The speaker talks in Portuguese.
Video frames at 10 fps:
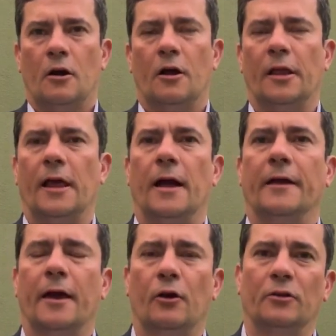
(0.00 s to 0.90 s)
Olha lá,
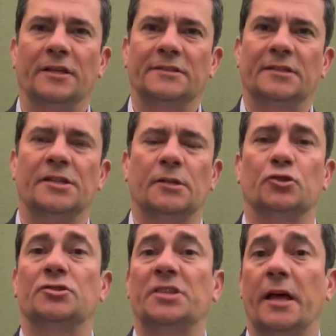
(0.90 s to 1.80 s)
quero desejar
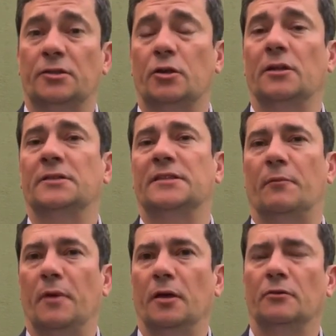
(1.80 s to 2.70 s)
sucesso ao
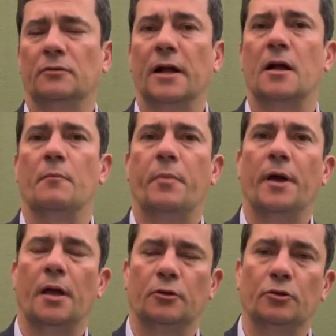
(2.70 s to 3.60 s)
lançamento da
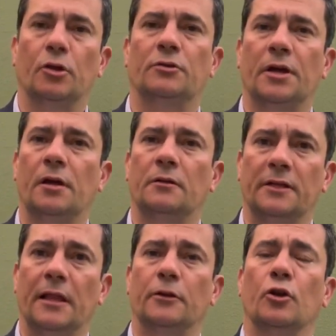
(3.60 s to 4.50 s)
campanha do Deltan
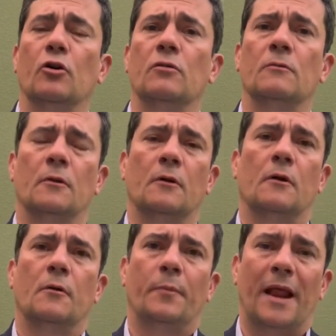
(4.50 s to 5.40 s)
Delagnol
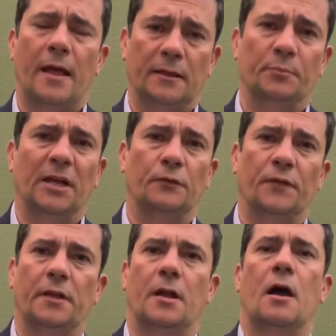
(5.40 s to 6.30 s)
para deputado
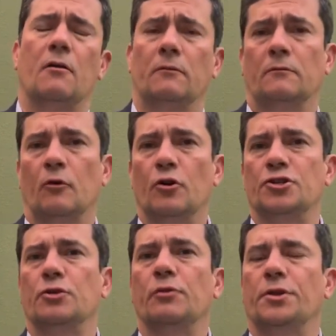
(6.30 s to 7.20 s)
federal,
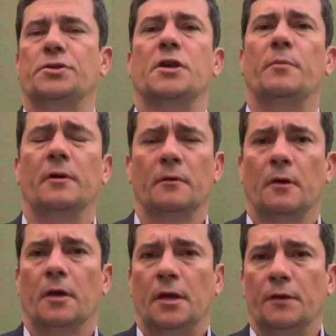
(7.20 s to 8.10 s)
hoje em Curitiba.
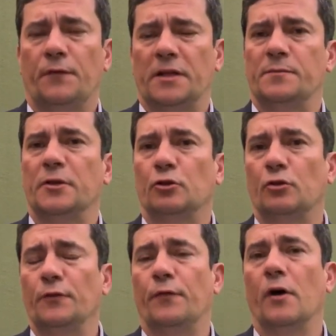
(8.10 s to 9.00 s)
Infelizmente eu
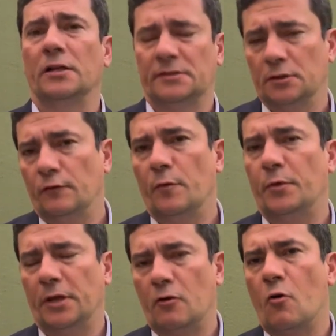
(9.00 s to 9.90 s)
estou em Foz, não vou
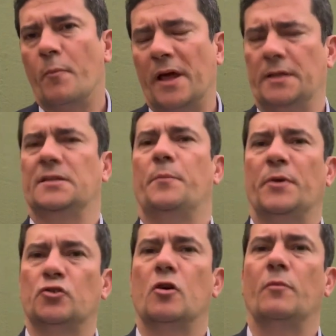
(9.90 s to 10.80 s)
poder comparecer
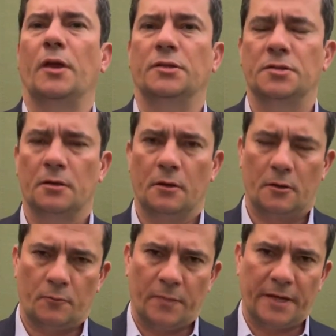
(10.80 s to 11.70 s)
pessoalmente,
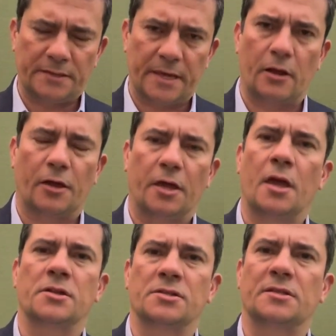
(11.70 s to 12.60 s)
mas quero aqui
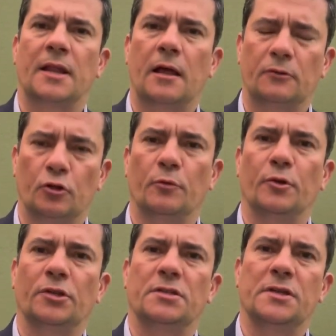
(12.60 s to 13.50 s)
registrar todo o
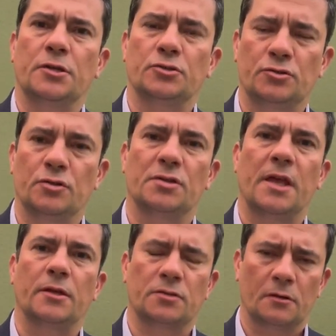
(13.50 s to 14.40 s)
meu desejo de
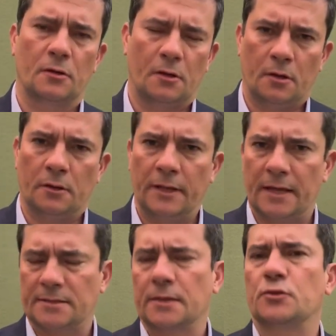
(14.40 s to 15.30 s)
sucesso
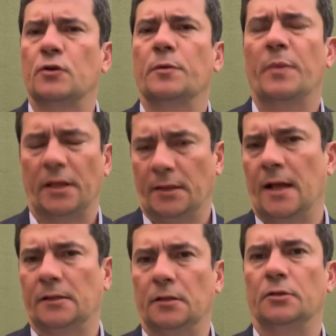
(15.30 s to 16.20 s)
nessa sua
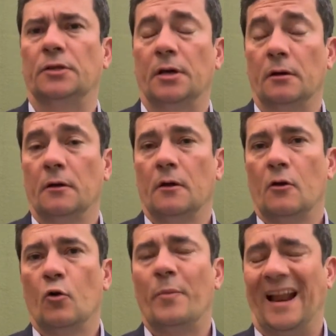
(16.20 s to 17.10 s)
empreitada, Deltan.
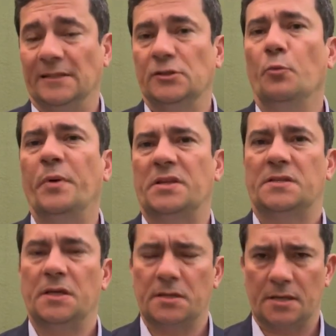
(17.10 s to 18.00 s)
O Brasil
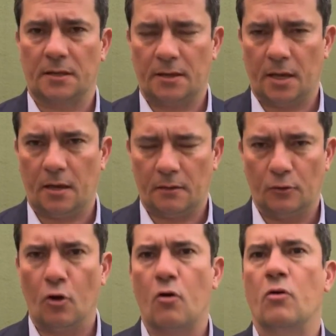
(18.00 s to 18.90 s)
precisa ter
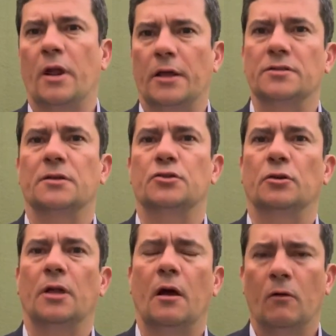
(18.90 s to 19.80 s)
no Congresso
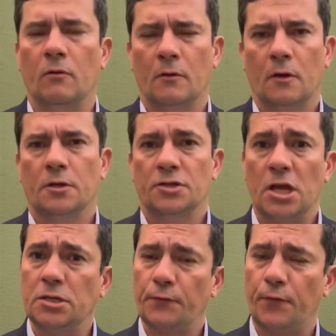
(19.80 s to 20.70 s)
Nacional
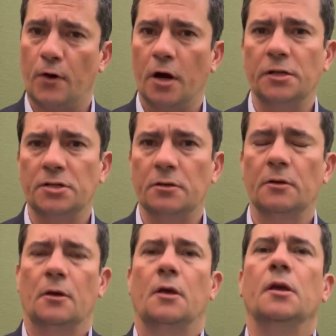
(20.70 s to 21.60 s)
gente forte
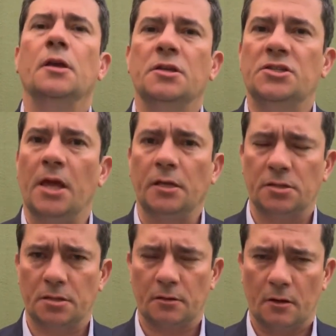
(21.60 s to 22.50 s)
e
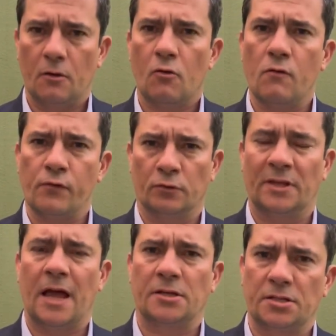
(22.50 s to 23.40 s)
gente com
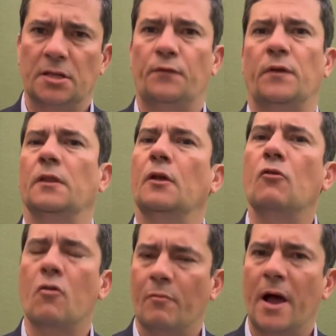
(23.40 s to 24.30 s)
vontade de defender
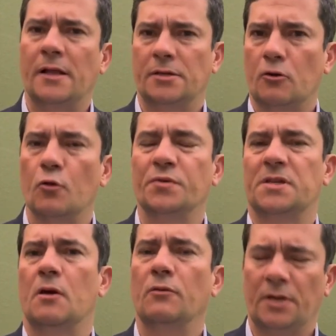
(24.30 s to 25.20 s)
o combate à
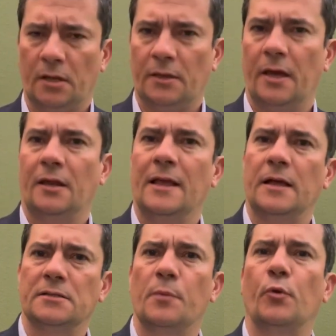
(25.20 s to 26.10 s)
corrupção e à
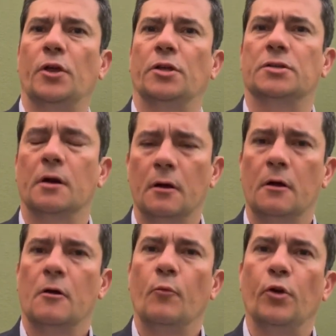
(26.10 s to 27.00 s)
integridade na política.
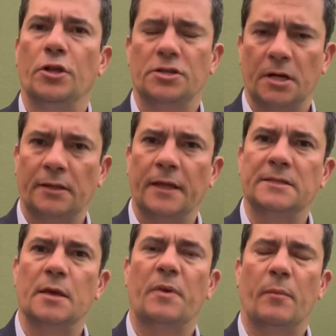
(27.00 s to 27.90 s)
Política tem que
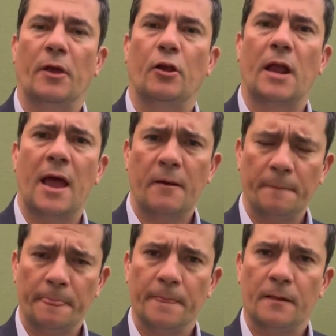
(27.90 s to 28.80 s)
ser para melhorar,